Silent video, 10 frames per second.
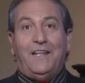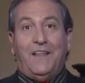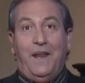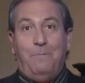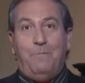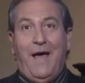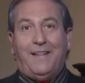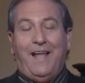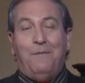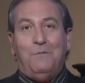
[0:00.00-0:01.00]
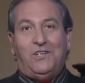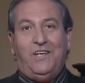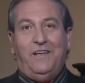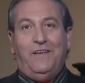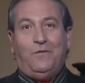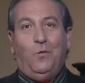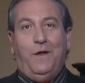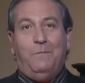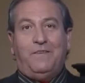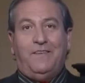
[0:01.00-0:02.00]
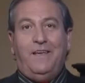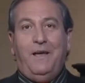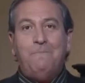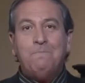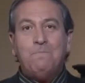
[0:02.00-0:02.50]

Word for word: تنبأت عن مجيء يسوع المسيح